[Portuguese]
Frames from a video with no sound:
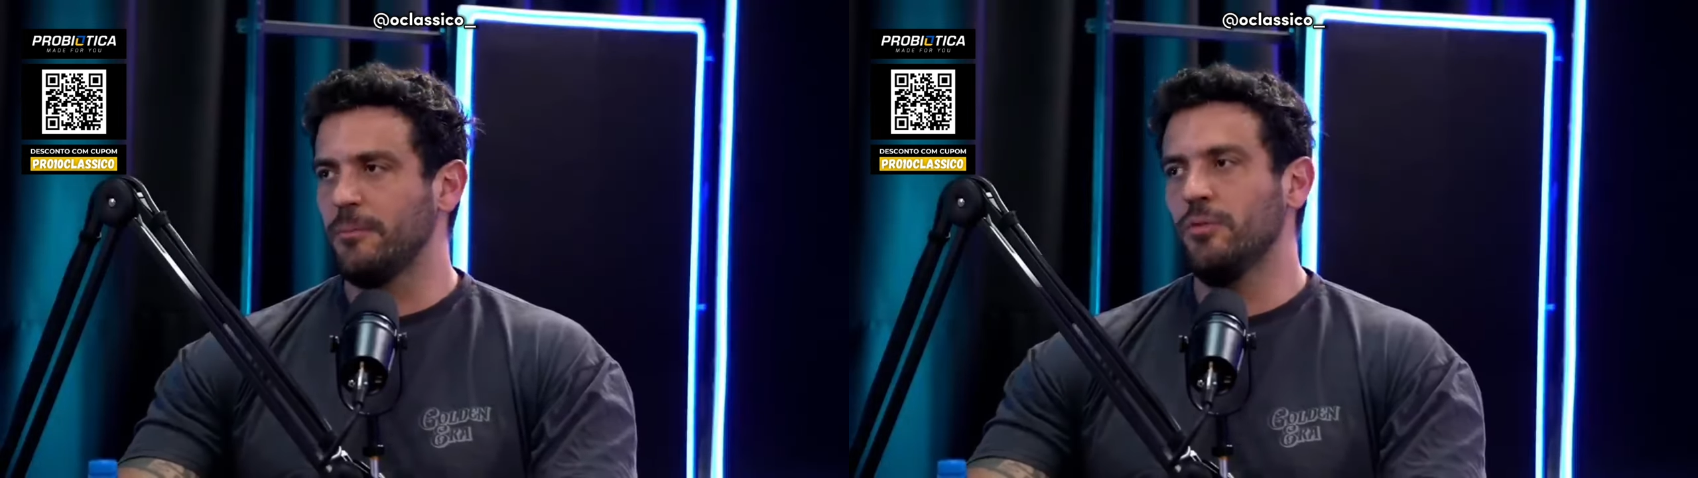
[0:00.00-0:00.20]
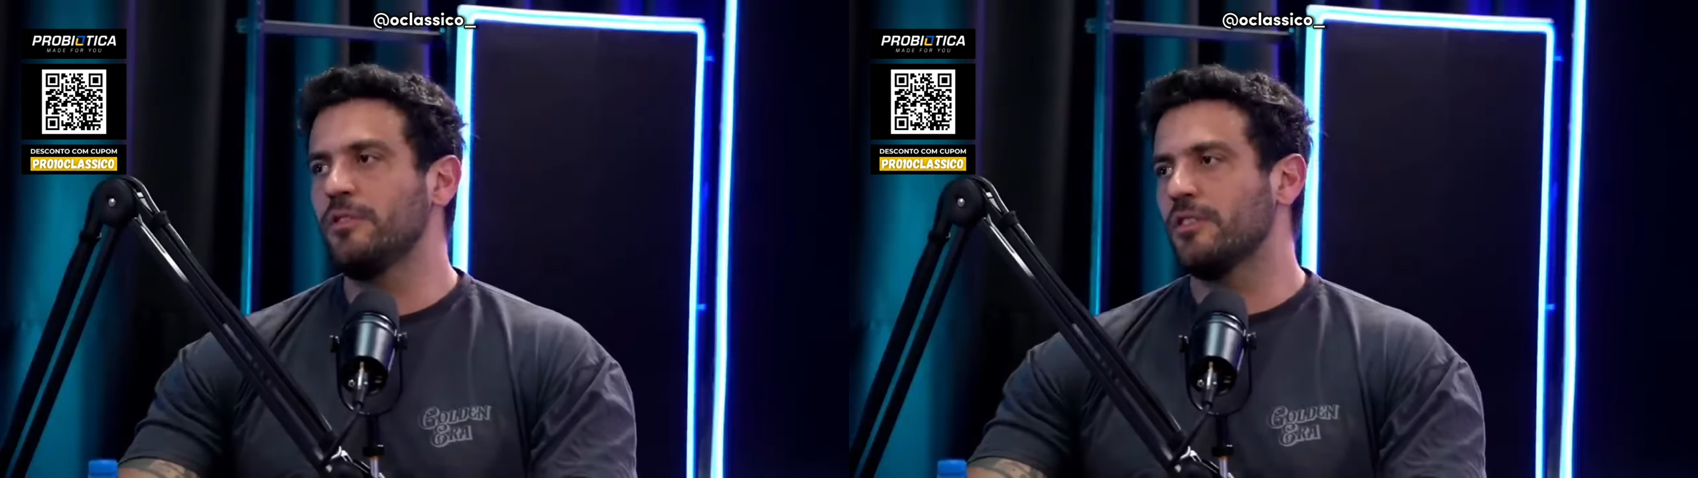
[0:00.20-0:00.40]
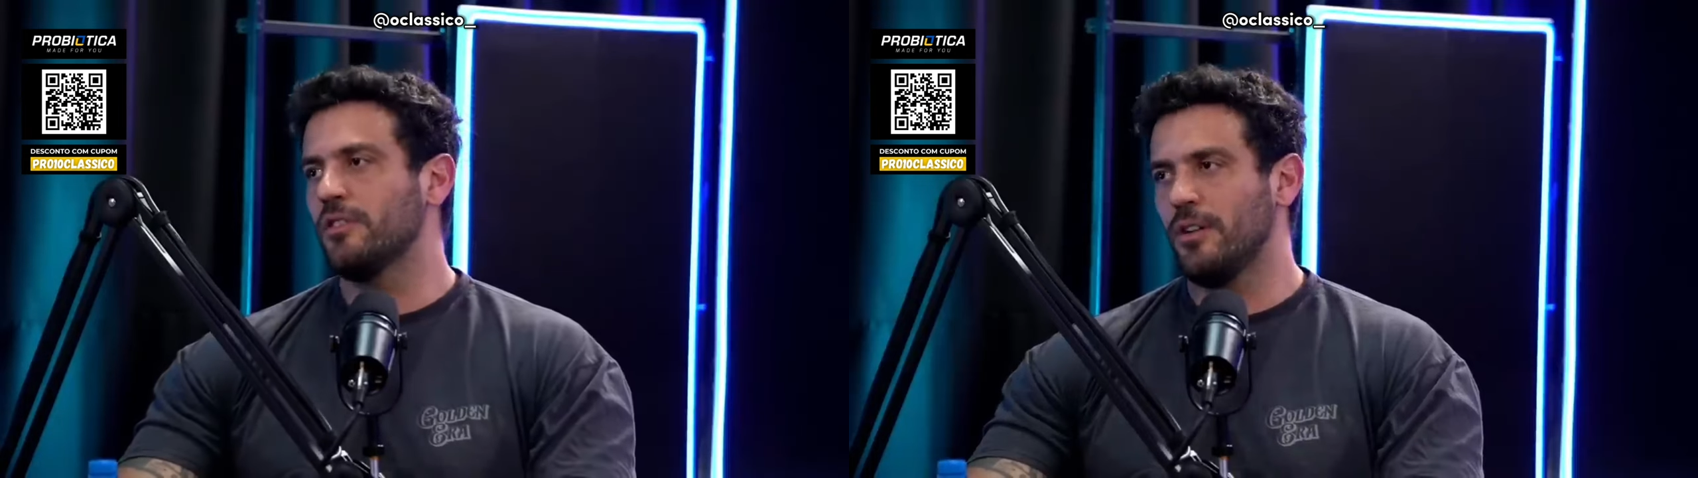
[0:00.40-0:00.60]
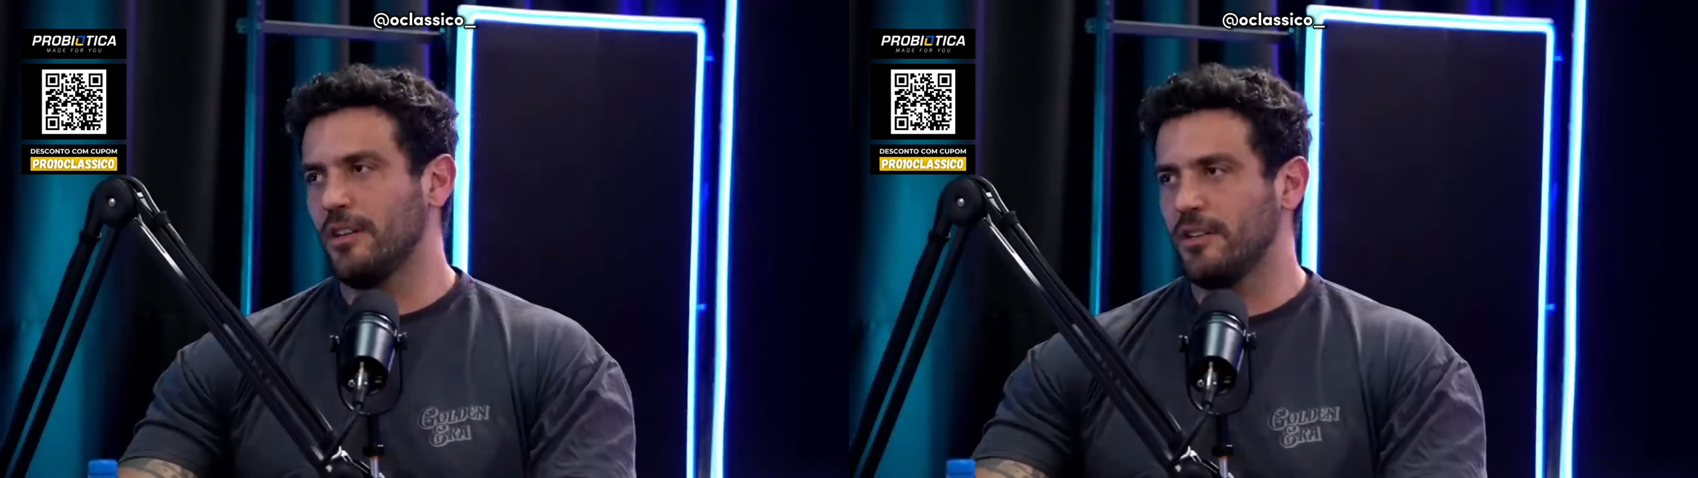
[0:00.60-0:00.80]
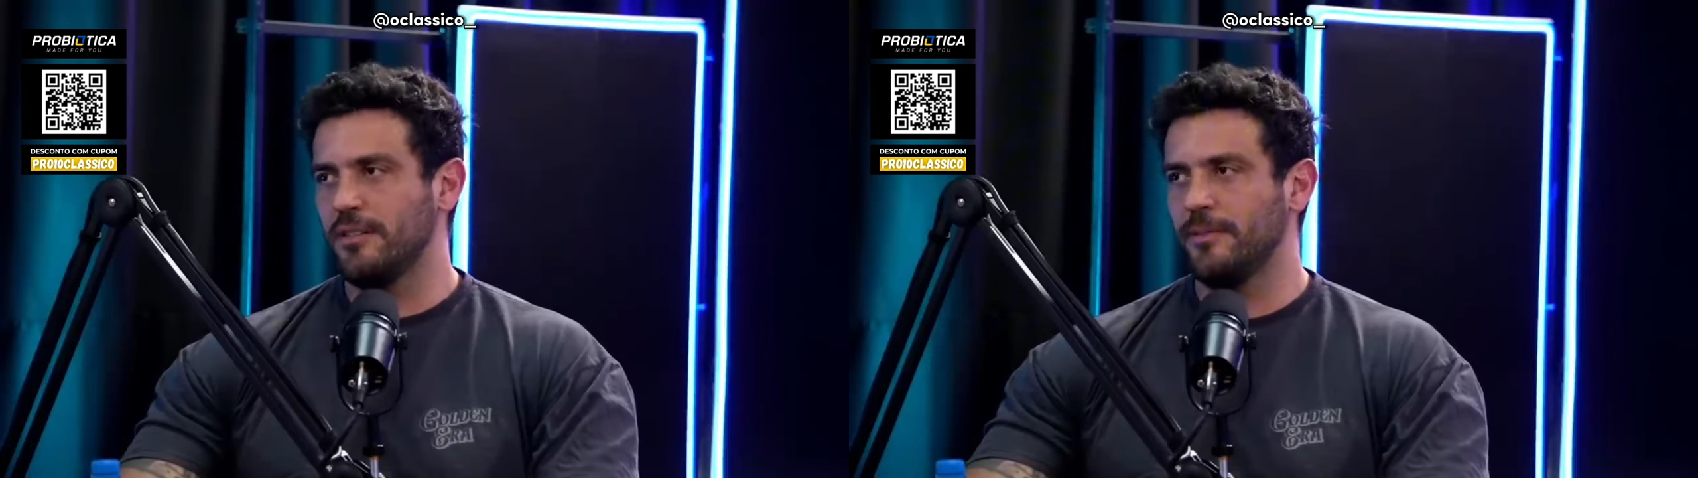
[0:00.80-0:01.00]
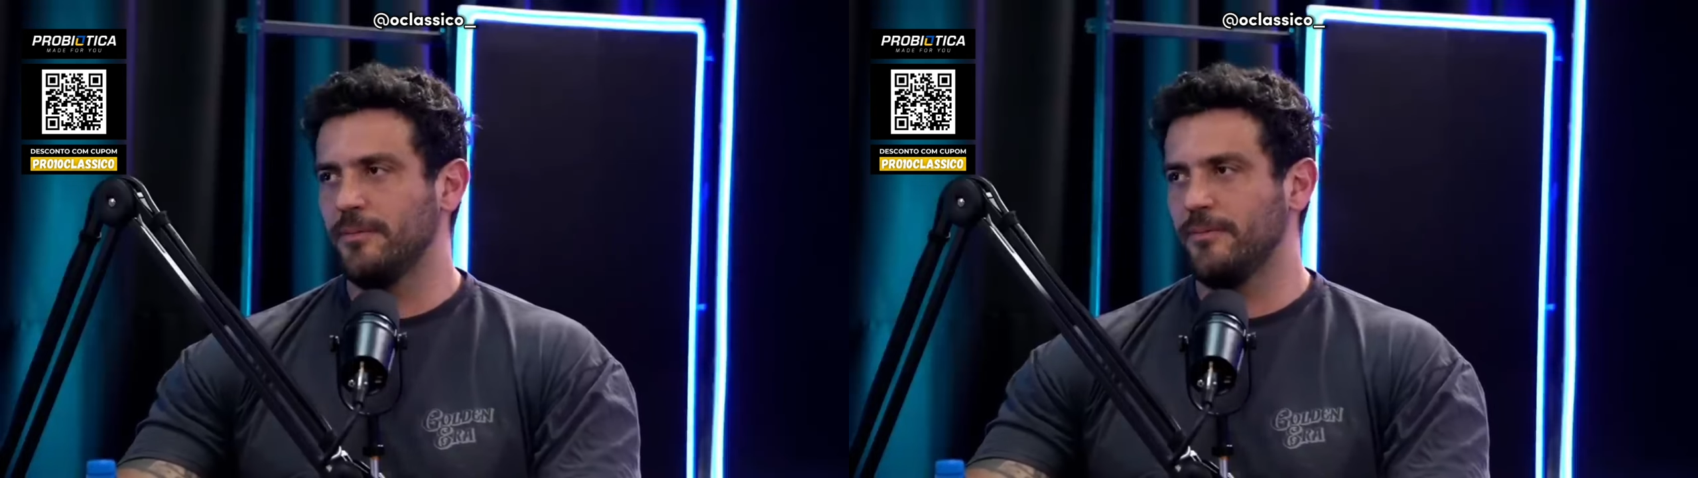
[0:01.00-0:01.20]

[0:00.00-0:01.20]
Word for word: tem muita droga, cara.